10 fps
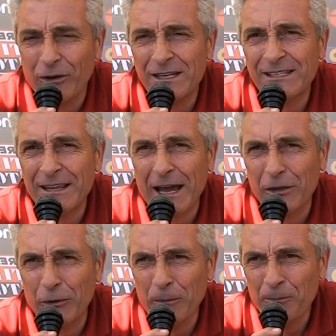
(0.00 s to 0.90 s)
euh, les
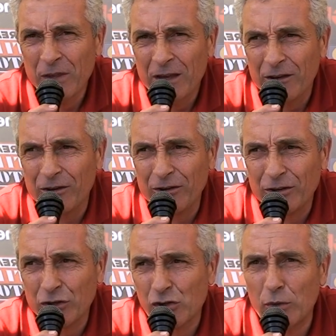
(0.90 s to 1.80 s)
scénarios.
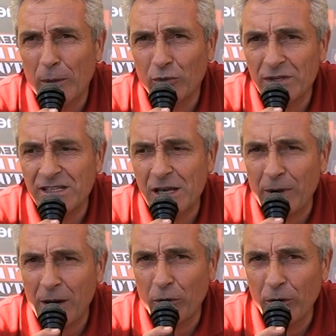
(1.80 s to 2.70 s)
Euh, j'en suis à mon
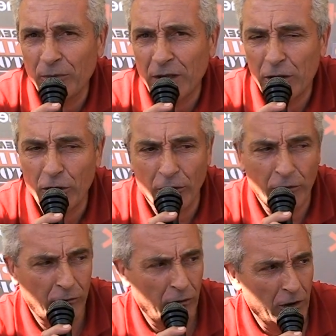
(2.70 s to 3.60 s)
dixième album. D'ailleurs,
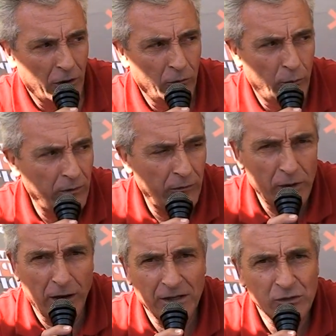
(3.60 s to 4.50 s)
euh, vous pouvez
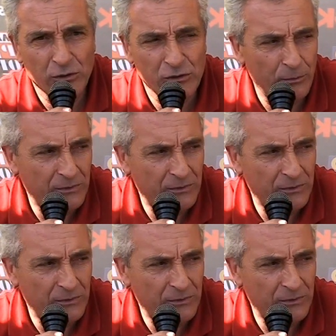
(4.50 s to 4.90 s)
voir là, sur ce